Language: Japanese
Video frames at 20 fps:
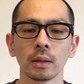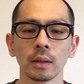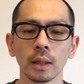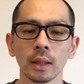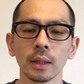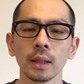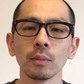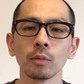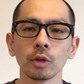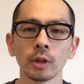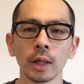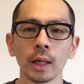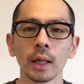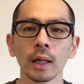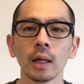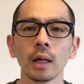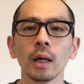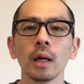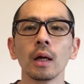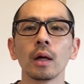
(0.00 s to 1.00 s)
ね、でも
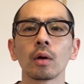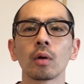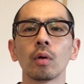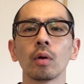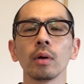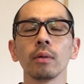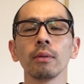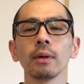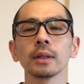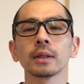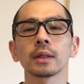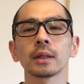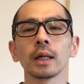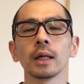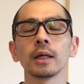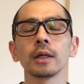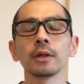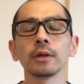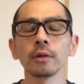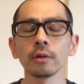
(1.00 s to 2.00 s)
ね、これは
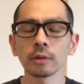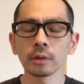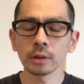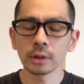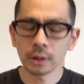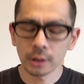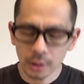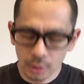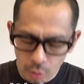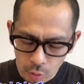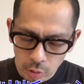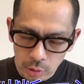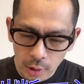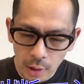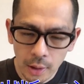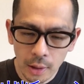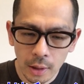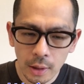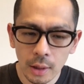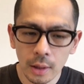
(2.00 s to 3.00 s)
結局自己
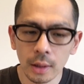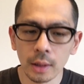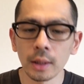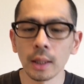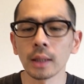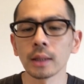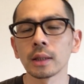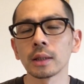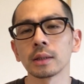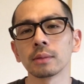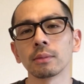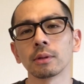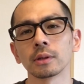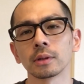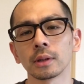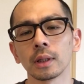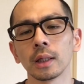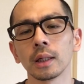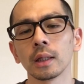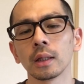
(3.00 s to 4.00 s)
責任になってしまう
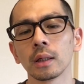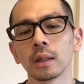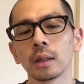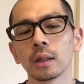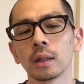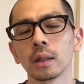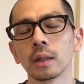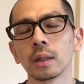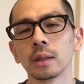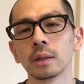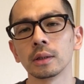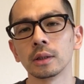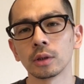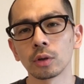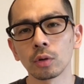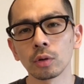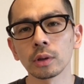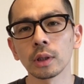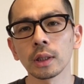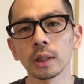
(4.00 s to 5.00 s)
んですね。
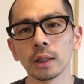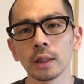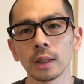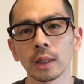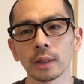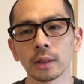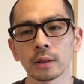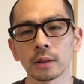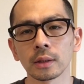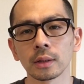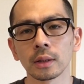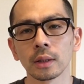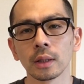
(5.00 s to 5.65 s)
自己責任なんで